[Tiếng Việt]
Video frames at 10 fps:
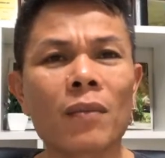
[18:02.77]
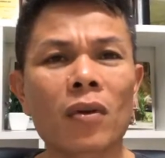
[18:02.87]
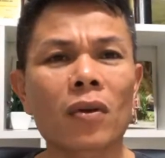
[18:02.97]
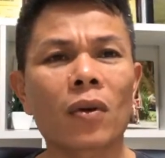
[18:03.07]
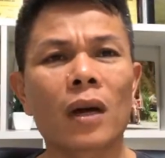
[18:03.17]

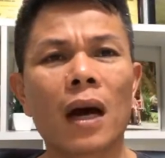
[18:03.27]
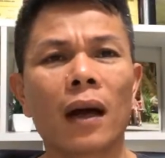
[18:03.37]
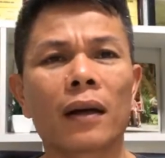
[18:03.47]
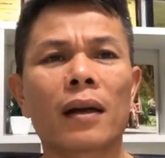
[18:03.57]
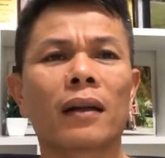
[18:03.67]
sống một cuộc
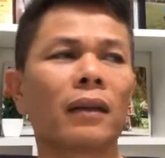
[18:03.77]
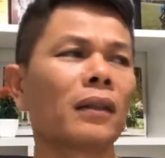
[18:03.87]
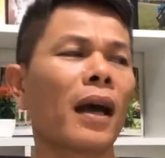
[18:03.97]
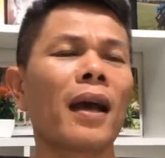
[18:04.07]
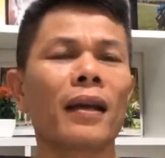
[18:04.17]
đời rất là
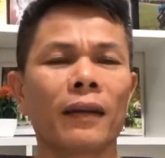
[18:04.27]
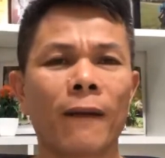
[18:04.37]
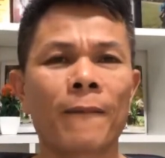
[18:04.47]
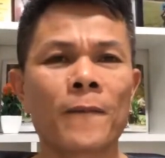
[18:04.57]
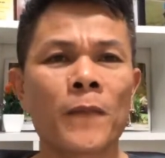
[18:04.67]
tử tế
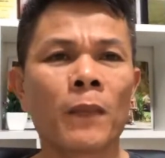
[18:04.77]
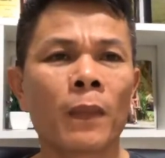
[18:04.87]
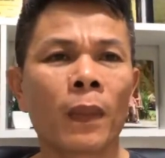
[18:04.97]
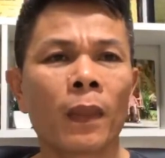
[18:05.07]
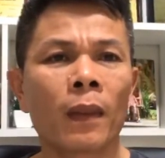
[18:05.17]

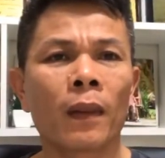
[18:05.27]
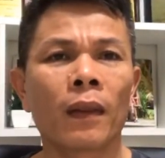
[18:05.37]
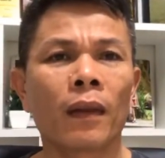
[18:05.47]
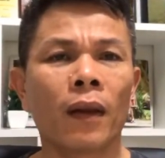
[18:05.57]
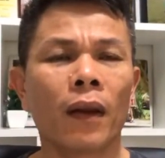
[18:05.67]

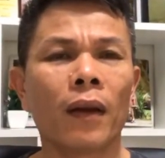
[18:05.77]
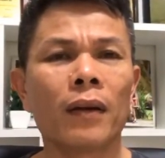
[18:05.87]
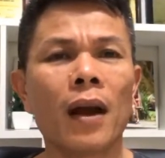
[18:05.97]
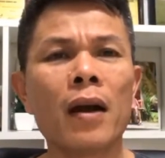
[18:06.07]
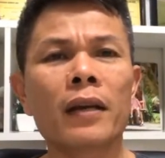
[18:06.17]

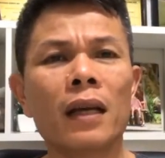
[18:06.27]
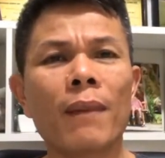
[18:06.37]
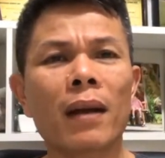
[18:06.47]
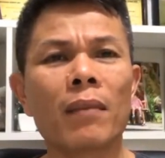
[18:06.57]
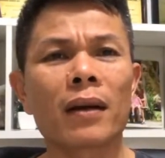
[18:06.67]
đó, nên
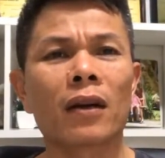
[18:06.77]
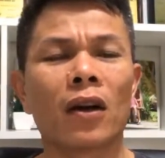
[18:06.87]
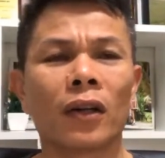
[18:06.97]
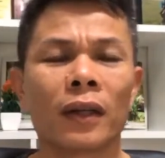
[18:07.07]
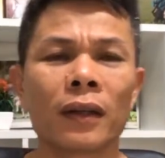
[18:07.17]
khi bác mất
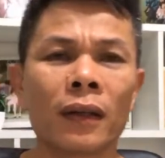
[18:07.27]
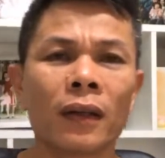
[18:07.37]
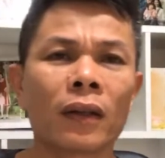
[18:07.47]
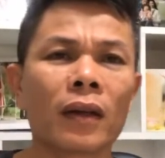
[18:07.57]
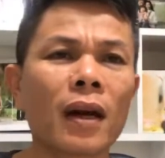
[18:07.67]
rồi
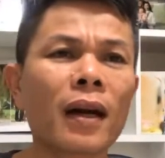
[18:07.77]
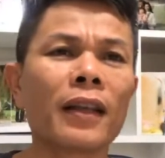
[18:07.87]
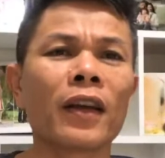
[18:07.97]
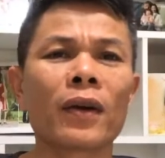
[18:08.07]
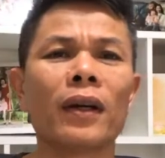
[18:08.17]
thì rất
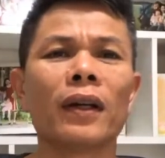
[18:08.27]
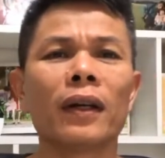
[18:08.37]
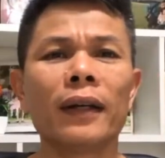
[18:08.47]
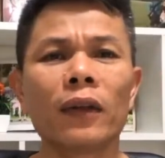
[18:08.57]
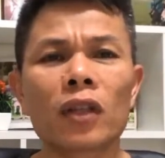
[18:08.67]
là nhiều
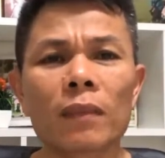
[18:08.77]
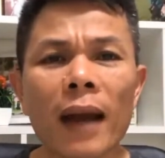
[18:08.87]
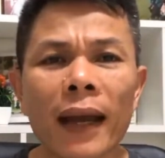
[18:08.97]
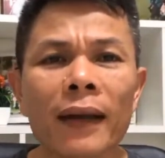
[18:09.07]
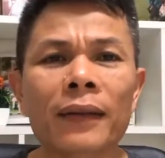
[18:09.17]
người yêu thương
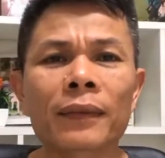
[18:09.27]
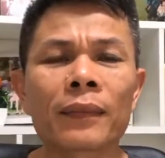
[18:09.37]
bác